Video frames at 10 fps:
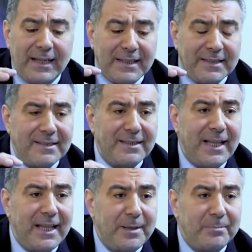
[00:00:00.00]

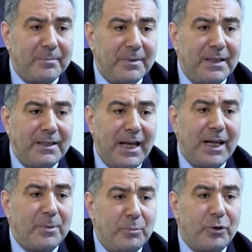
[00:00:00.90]
الاسلام
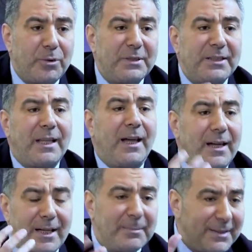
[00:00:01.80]
يامر
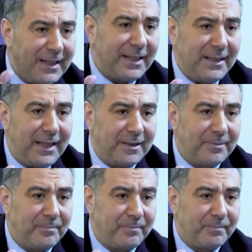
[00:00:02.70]
بالطهاره مثلا يعني
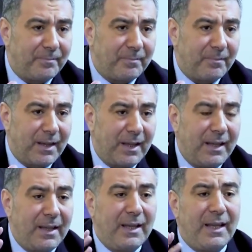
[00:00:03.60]
جميل
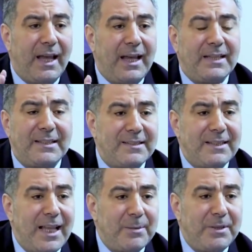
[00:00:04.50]

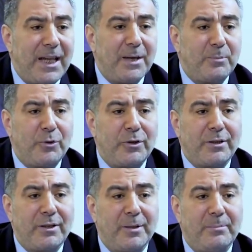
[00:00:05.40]
الاسلام
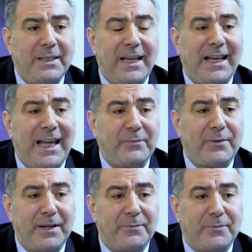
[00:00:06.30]
يامر
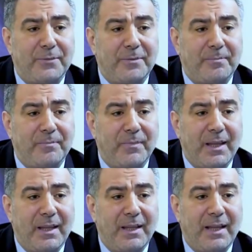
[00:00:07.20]
بالعفاف
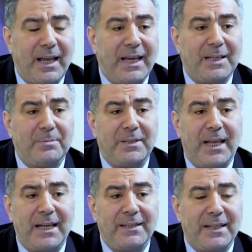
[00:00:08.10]
جميل
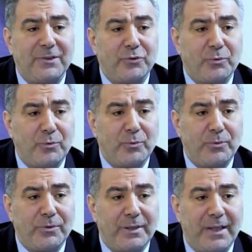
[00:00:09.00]
الابتعاد عن
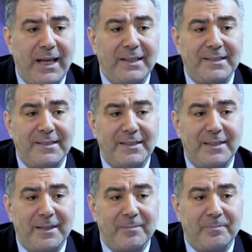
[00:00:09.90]
الشذوذ عن
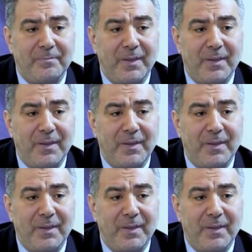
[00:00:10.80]
الزنا